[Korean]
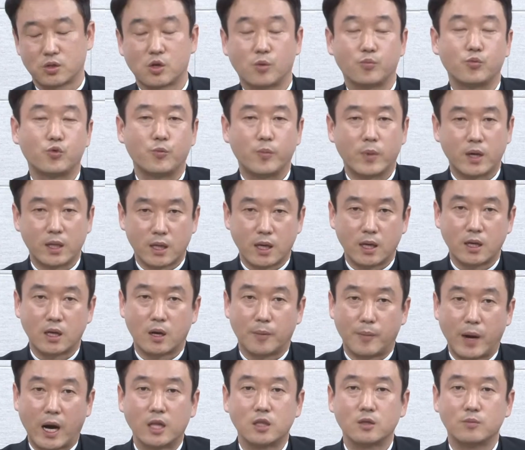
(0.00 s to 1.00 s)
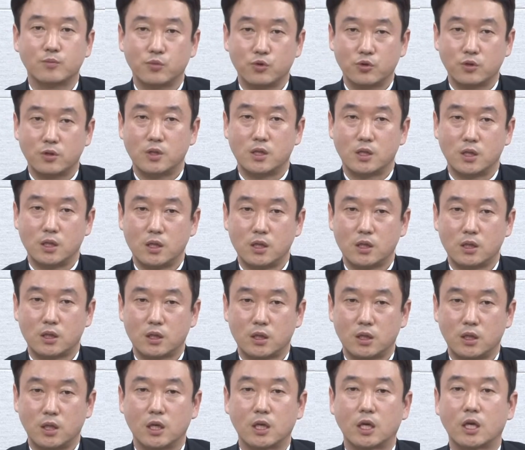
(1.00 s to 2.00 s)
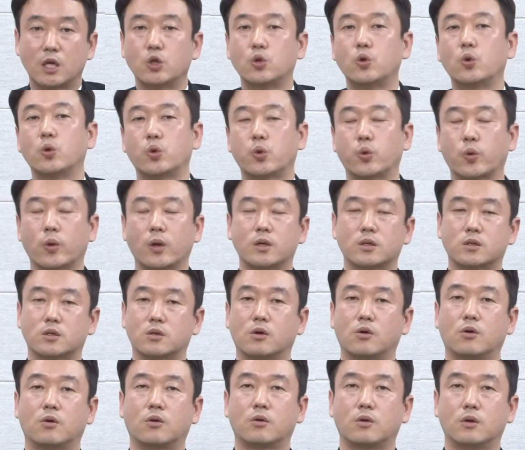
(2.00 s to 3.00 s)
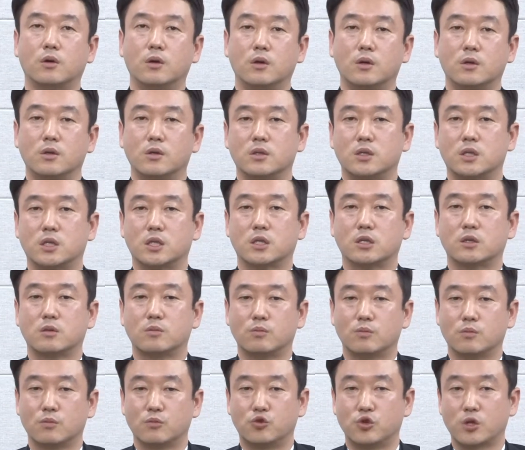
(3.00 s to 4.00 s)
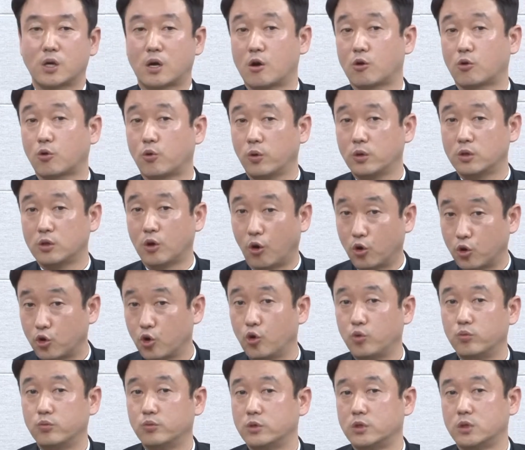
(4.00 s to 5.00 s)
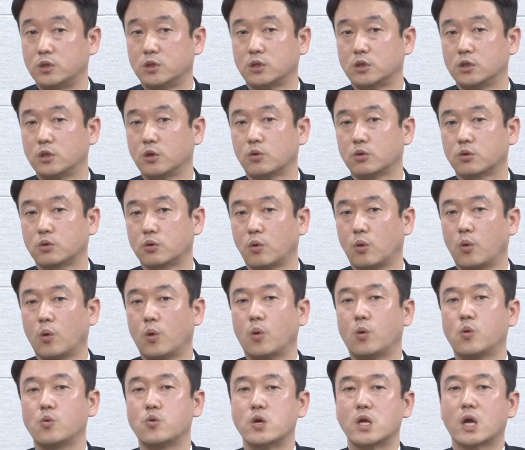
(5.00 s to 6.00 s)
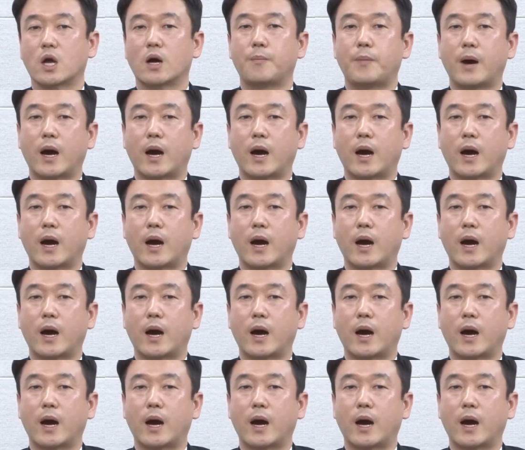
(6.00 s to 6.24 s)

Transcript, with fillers: 저뿐만 아니라 많은 분들이 이 기도를 통해서 지금 우리가 갖고 있는 어려움들 그리고 또 우리가